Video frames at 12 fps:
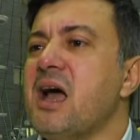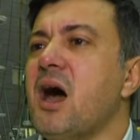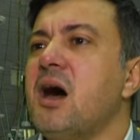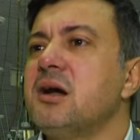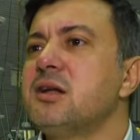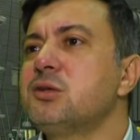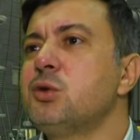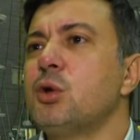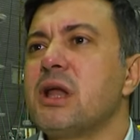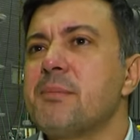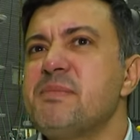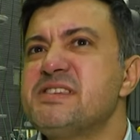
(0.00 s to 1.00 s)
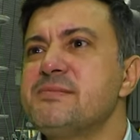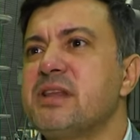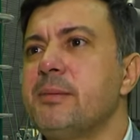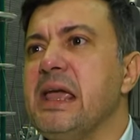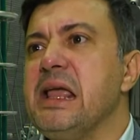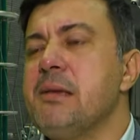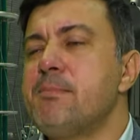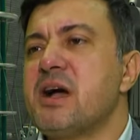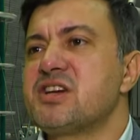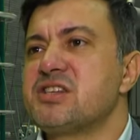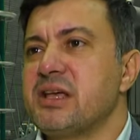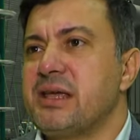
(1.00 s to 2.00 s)
ağırlıklı olarak bizim tabii ilk
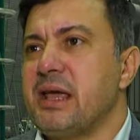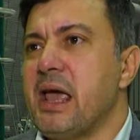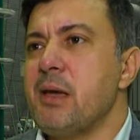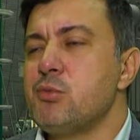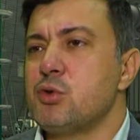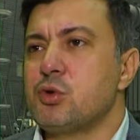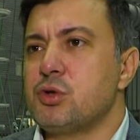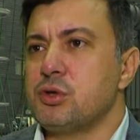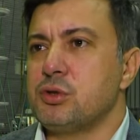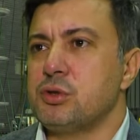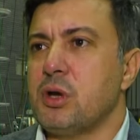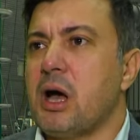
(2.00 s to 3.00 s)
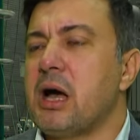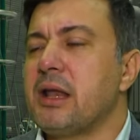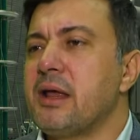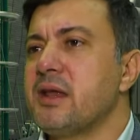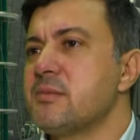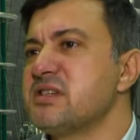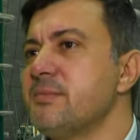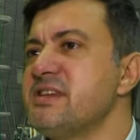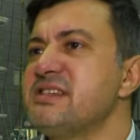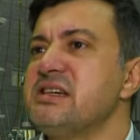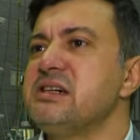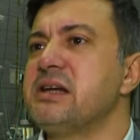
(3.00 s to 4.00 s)
baştaki en büyük e, alanlarımızdan
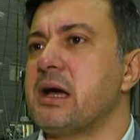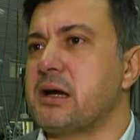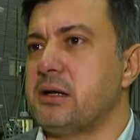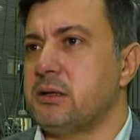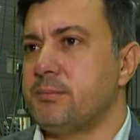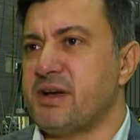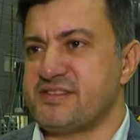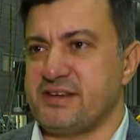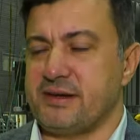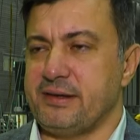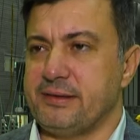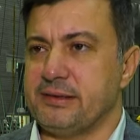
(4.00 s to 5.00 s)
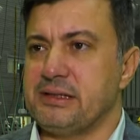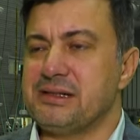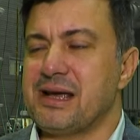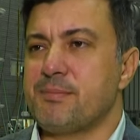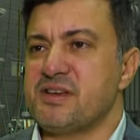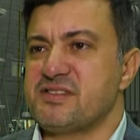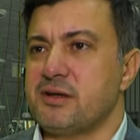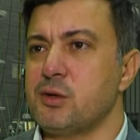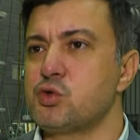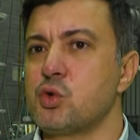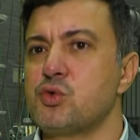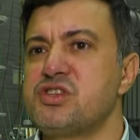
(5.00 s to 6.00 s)
birisi Irak pazarıydı. Irak
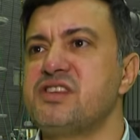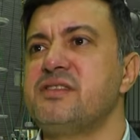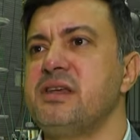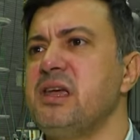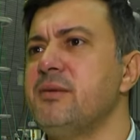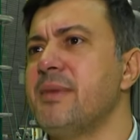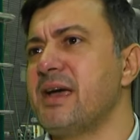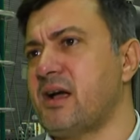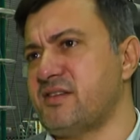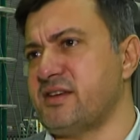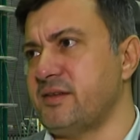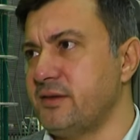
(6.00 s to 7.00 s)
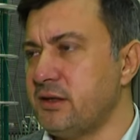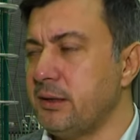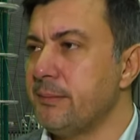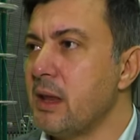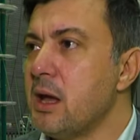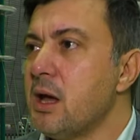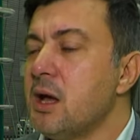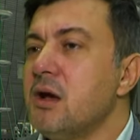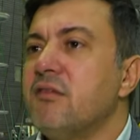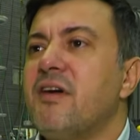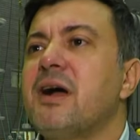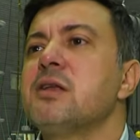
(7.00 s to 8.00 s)
pazarında çok ciddi ilme kazandık.
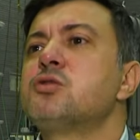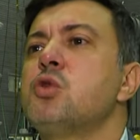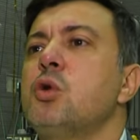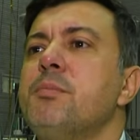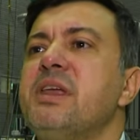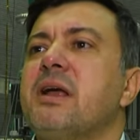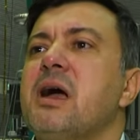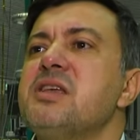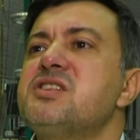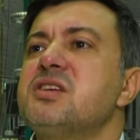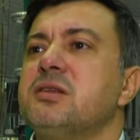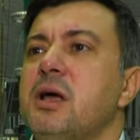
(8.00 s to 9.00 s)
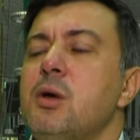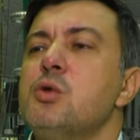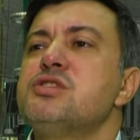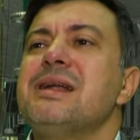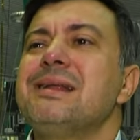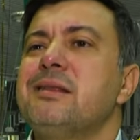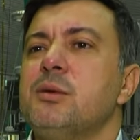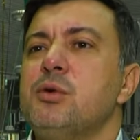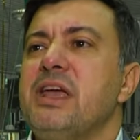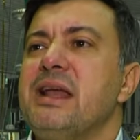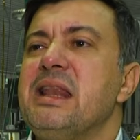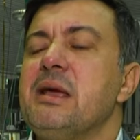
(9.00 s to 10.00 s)
Fakat son birkaç yılda özellikle bu
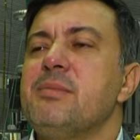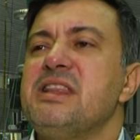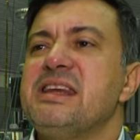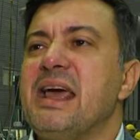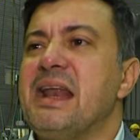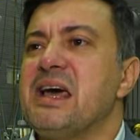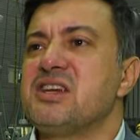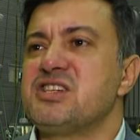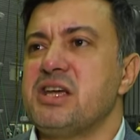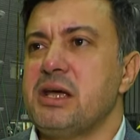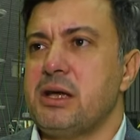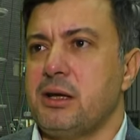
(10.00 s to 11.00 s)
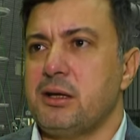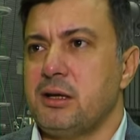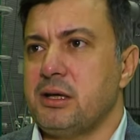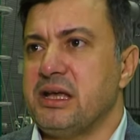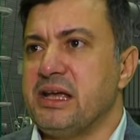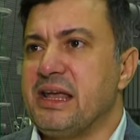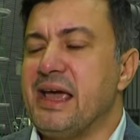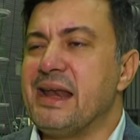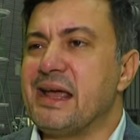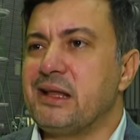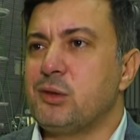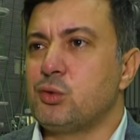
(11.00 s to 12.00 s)
yenilebilir enerjiye e,
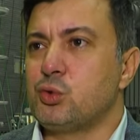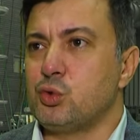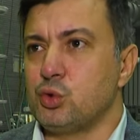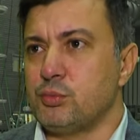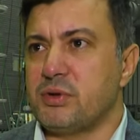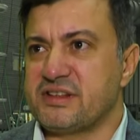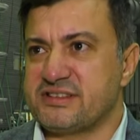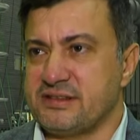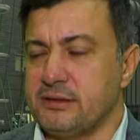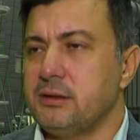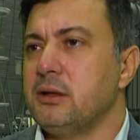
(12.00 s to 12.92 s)
gerek duyulması,